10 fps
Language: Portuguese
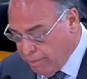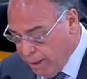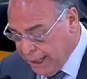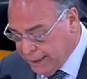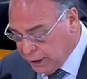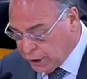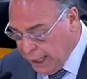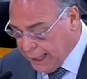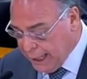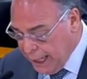para
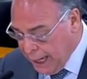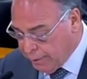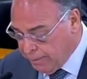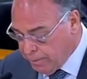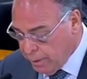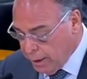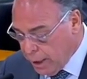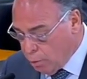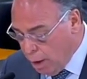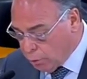deixar claro que
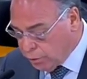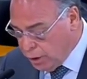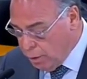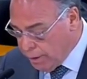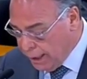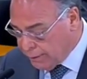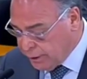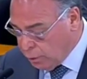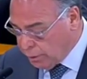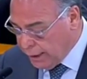o Auxílio
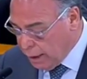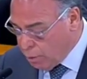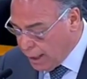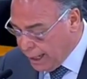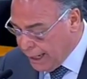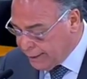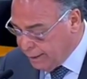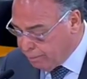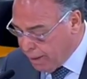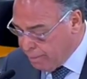Brasil terá um caráter
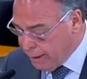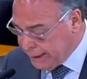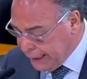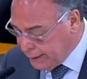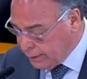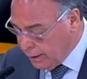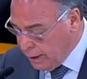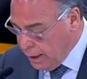permanente.